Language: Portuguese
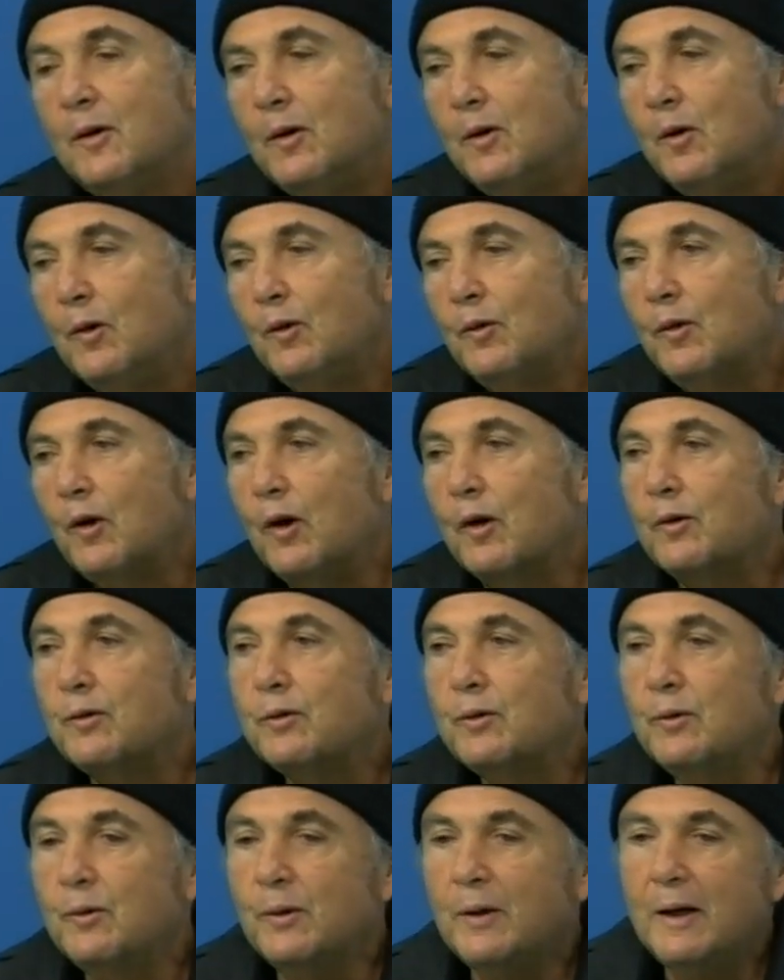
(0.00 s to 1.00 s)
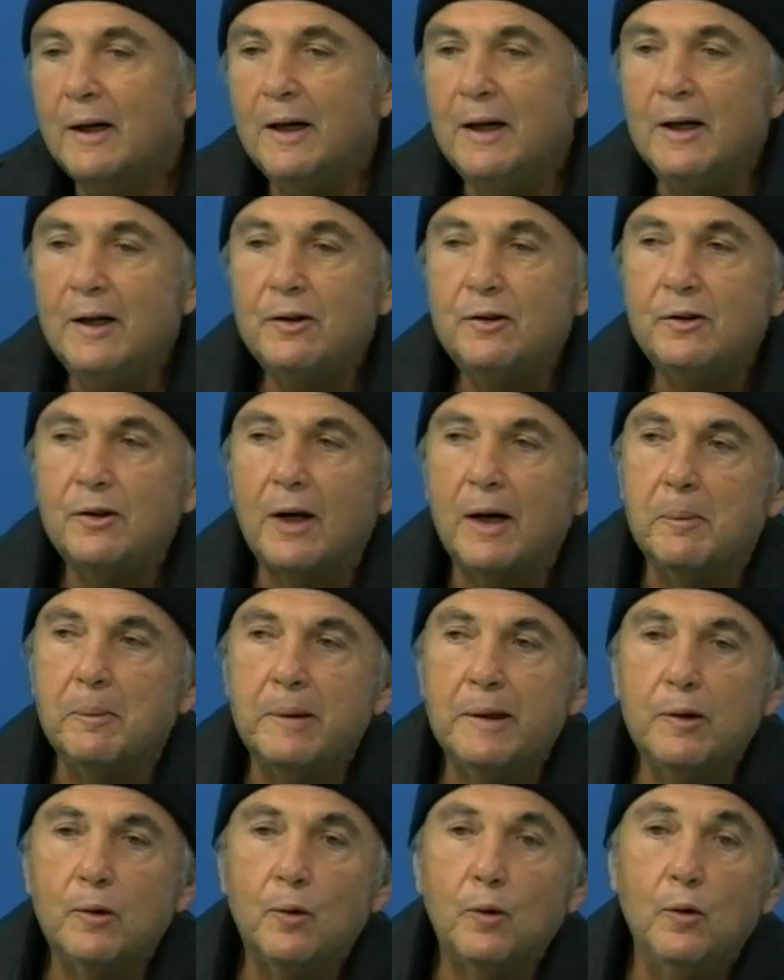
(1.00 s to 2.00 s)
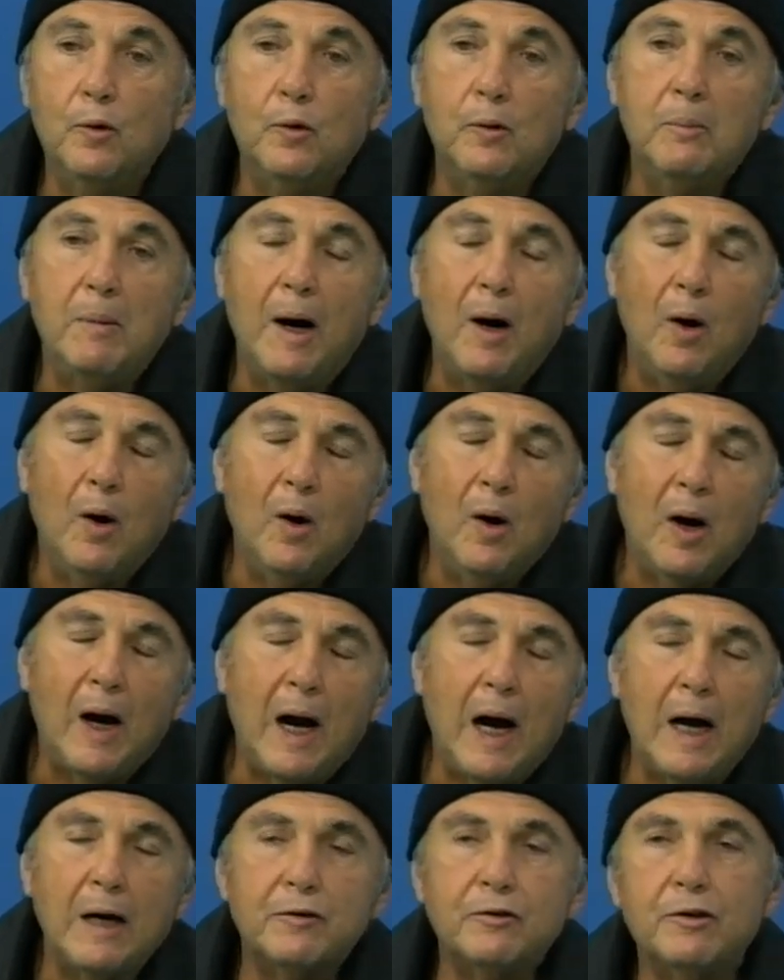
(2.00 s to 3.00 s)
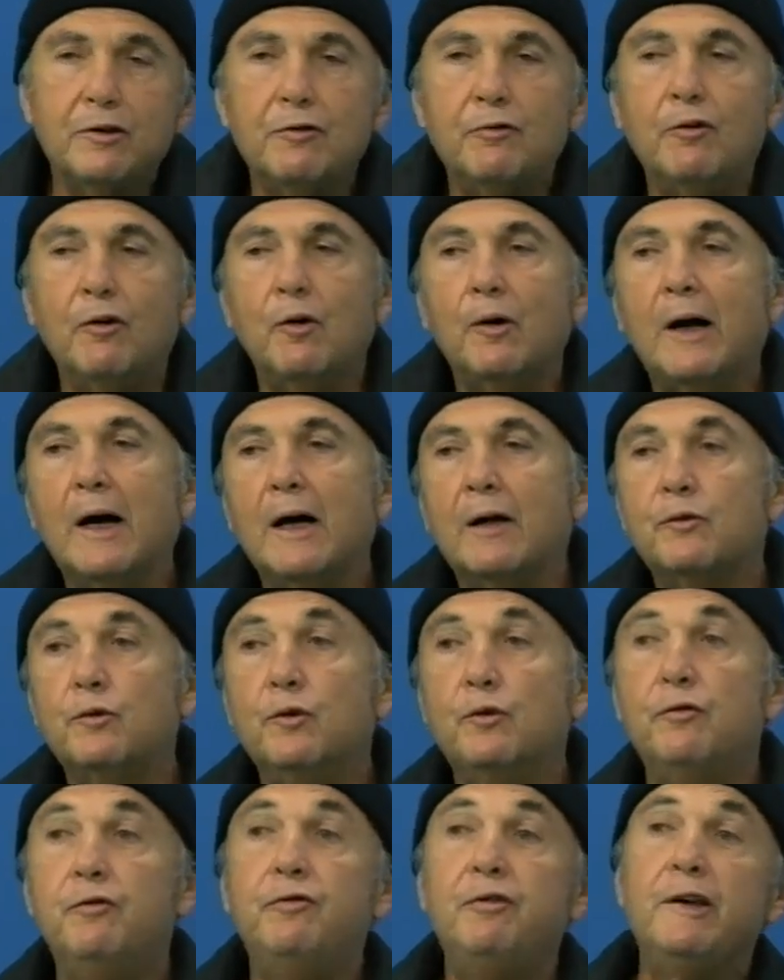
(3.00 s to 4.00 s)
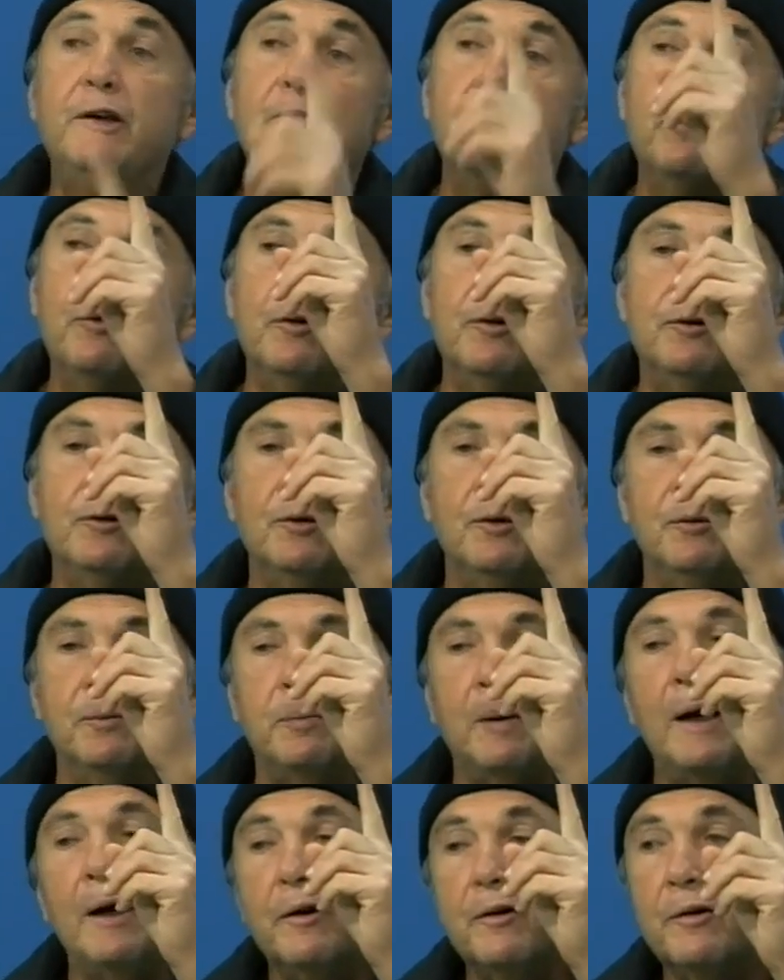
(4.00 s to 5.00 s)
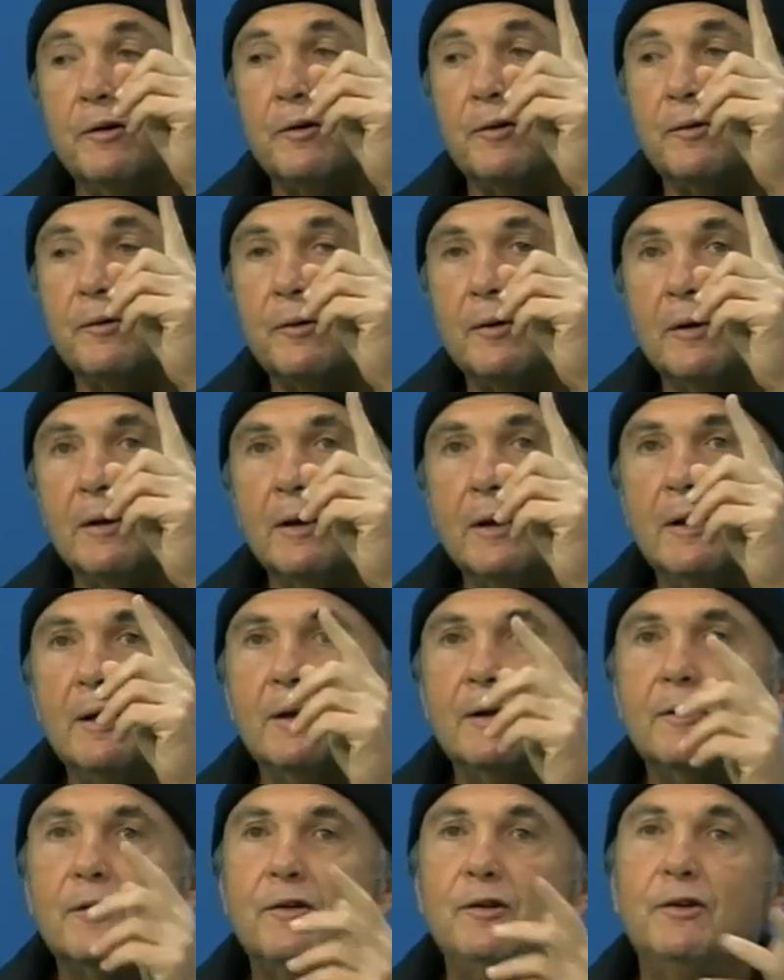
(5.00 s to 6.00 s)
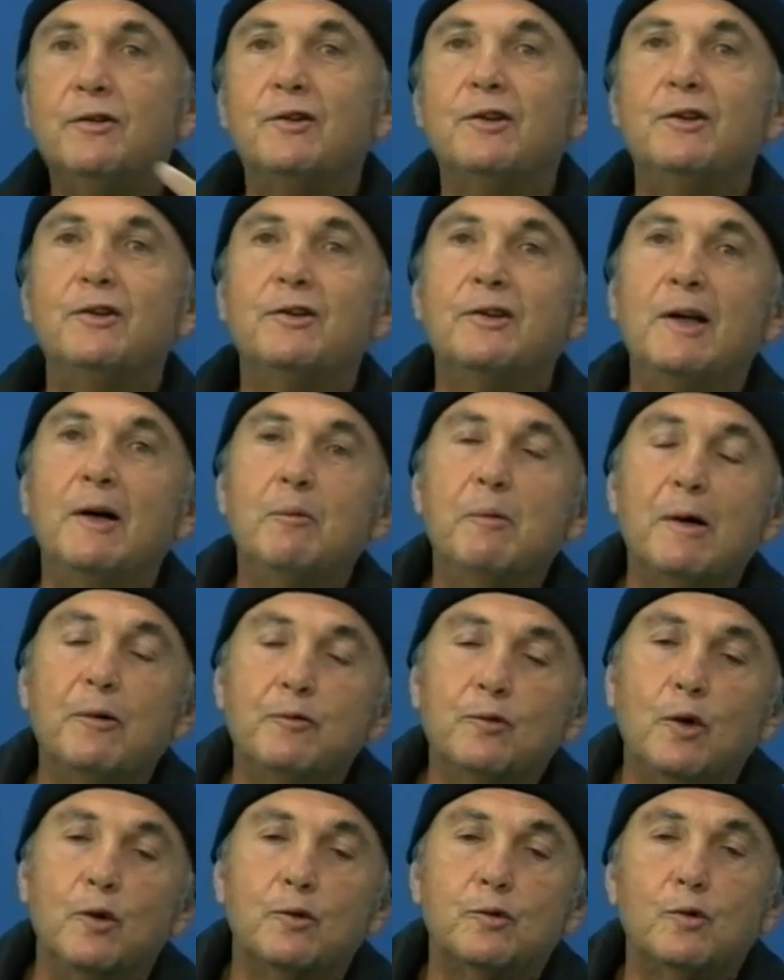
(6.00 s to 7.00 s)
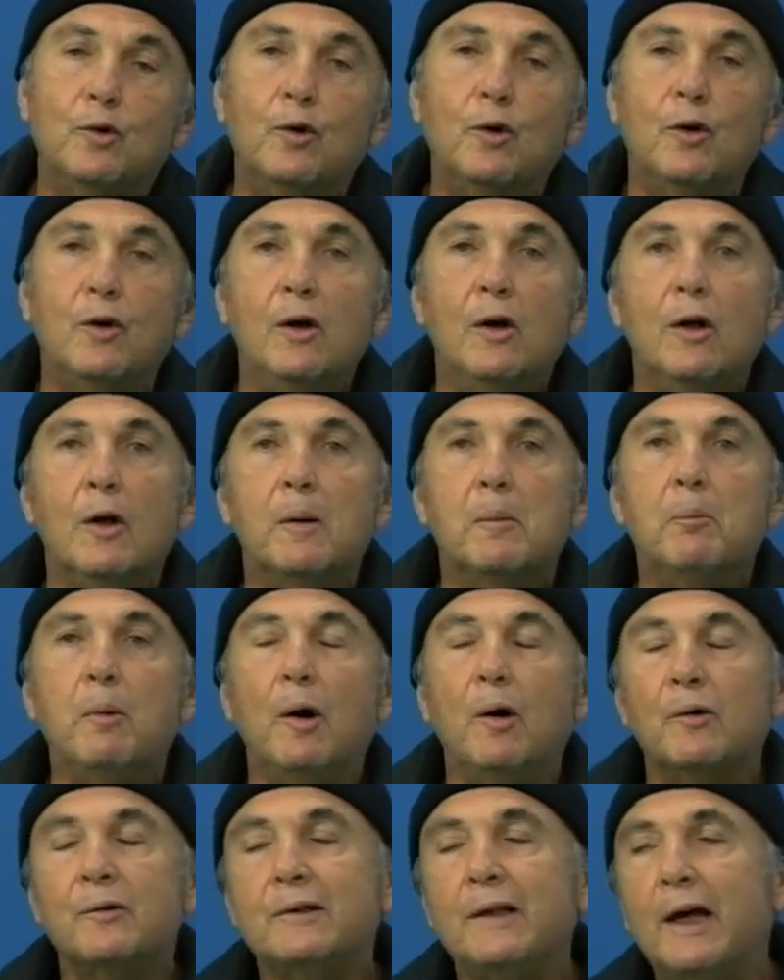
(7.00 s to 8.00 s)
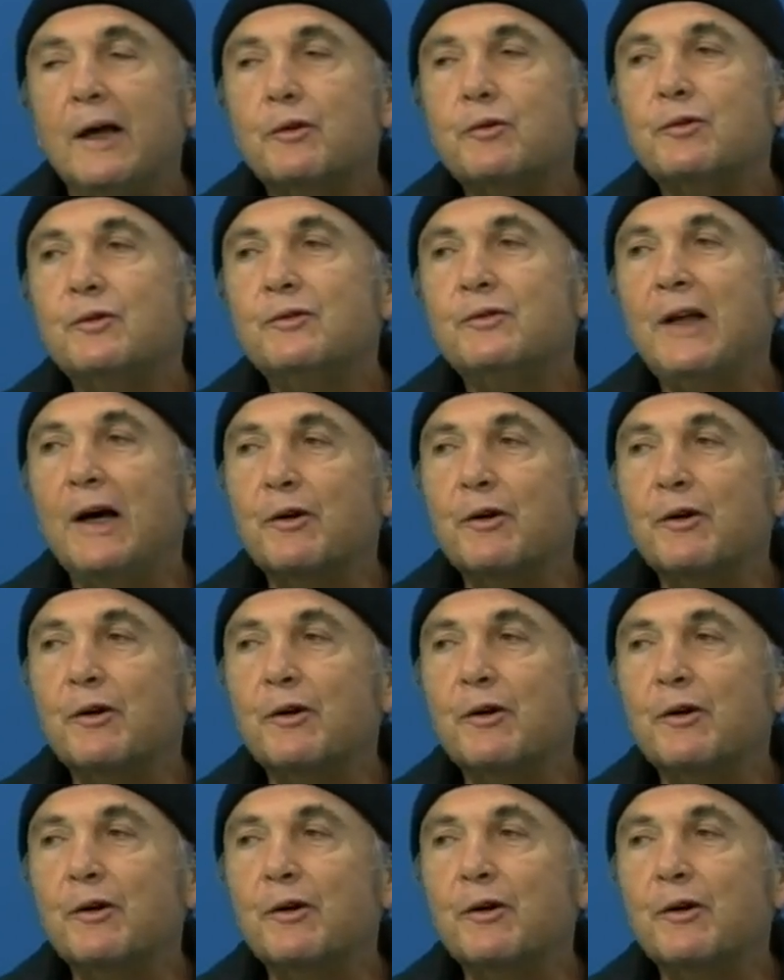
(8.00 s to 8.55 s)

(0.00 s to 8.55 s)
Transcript: o nosso grande amigo, o maior advogado vivo do país, que se chama Doutor Modesto da